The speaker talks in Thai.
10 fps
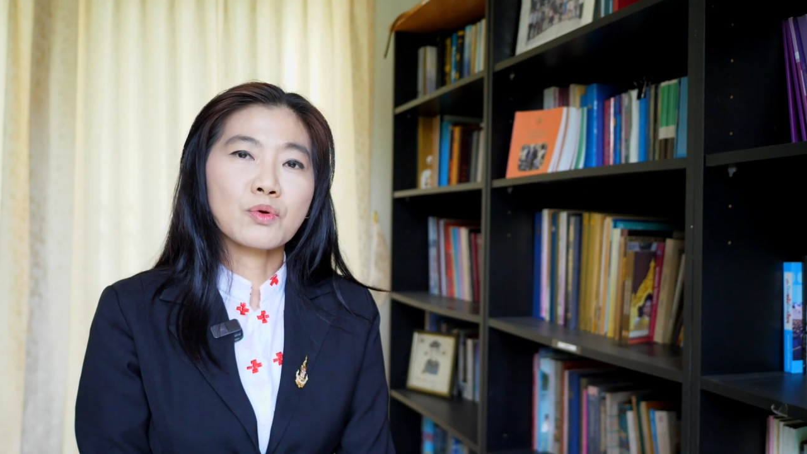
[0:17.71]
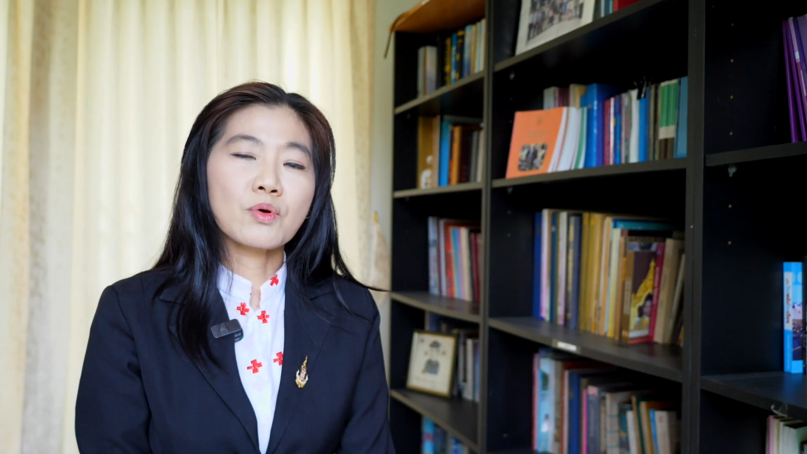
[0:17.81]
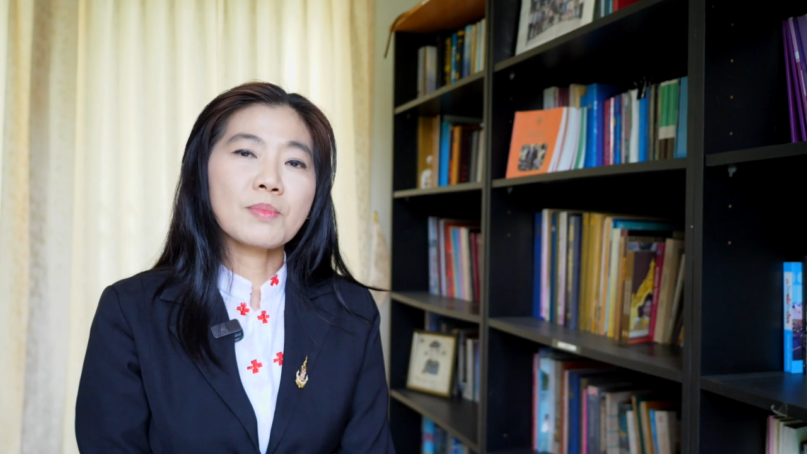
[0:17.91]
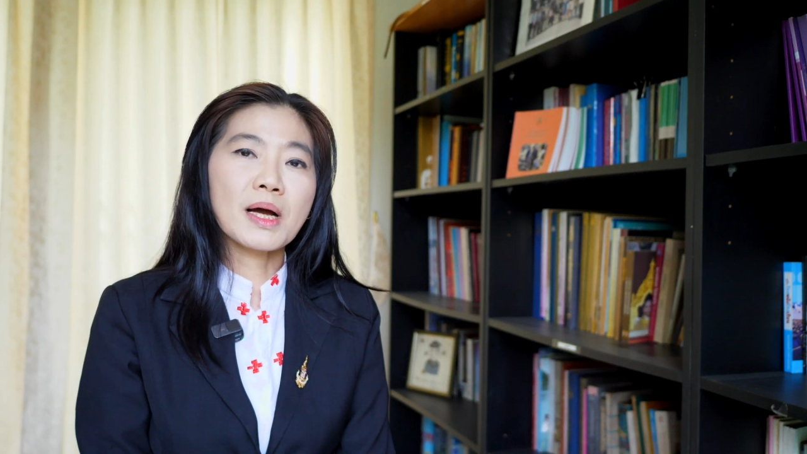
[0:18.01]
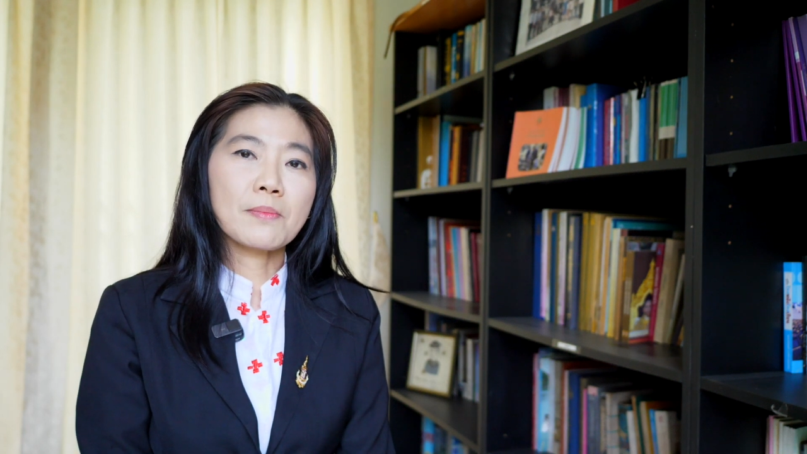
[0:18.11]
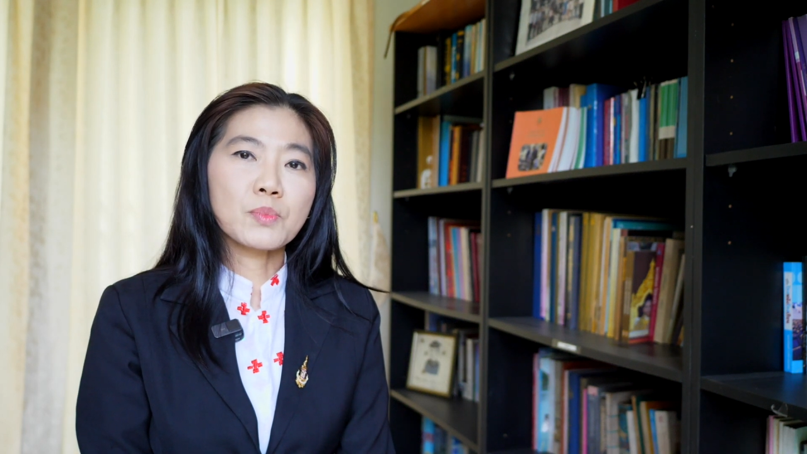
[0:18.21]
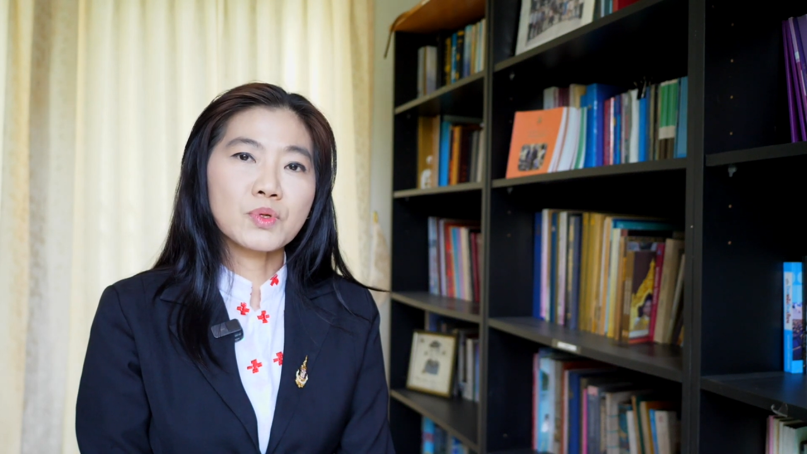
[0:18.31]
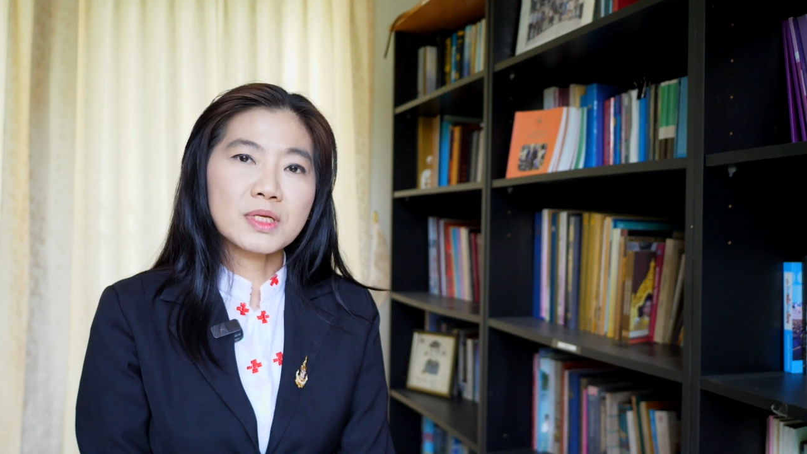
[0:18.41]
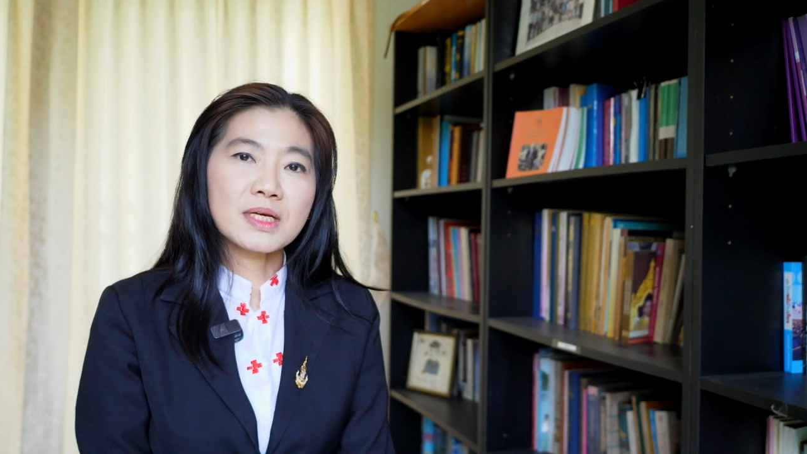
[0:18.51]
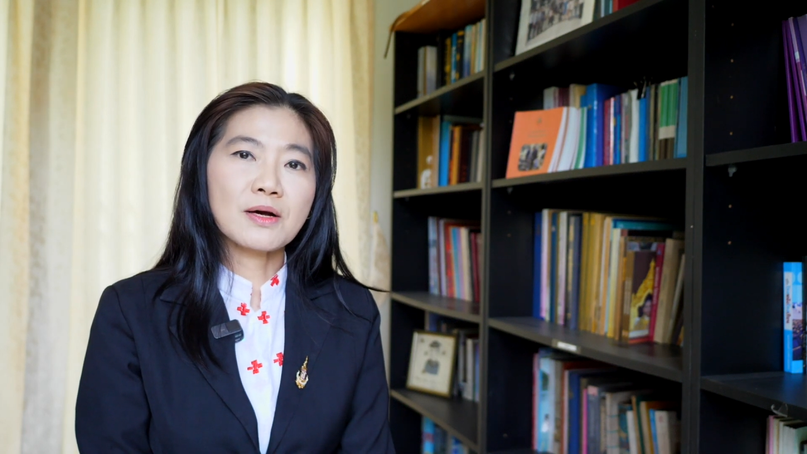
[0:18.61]
ร่วมกับมูล
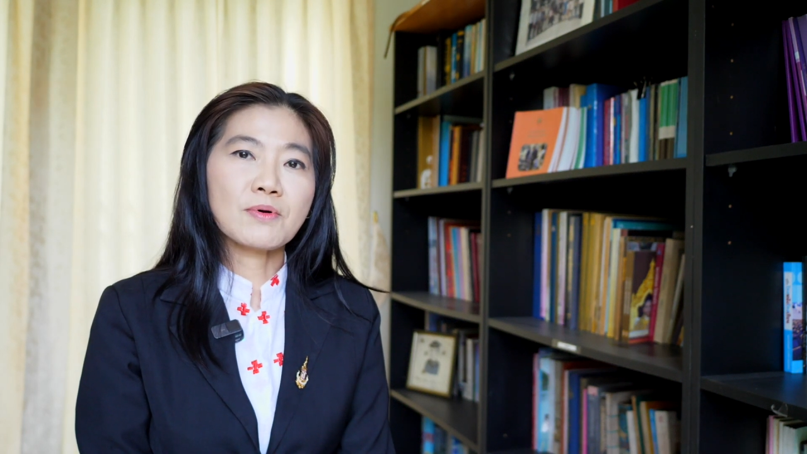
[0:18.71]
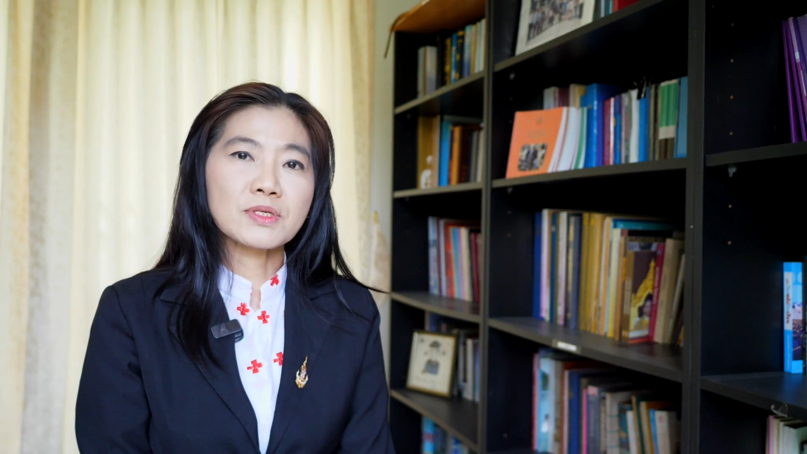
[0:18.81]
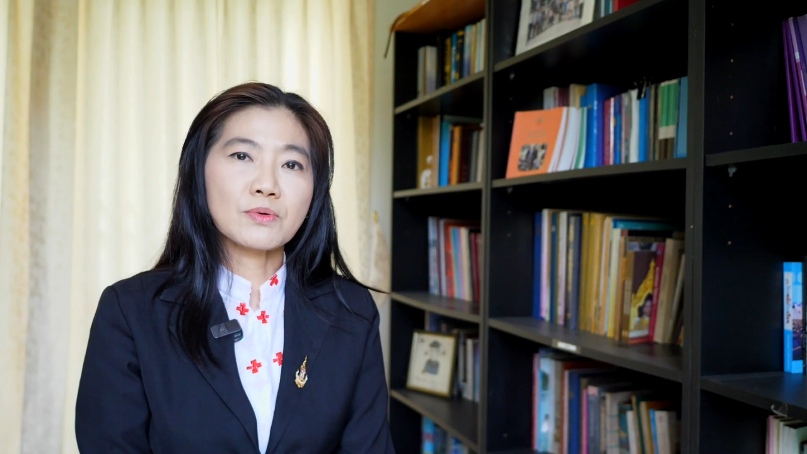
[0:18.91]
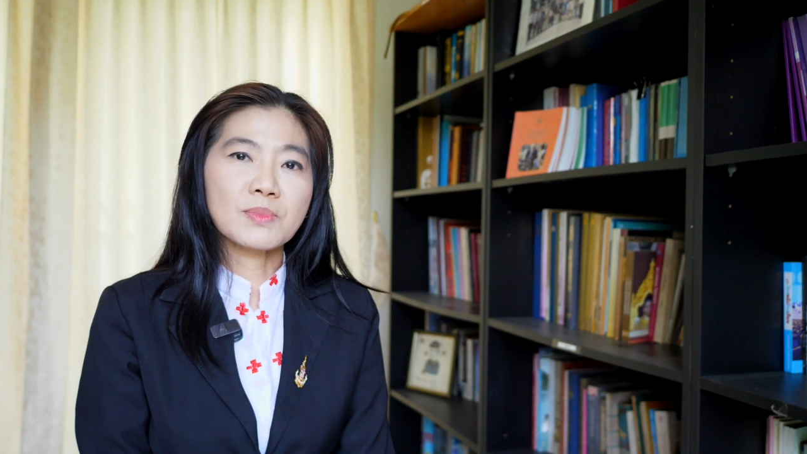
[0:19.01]
นิธิรางวัลส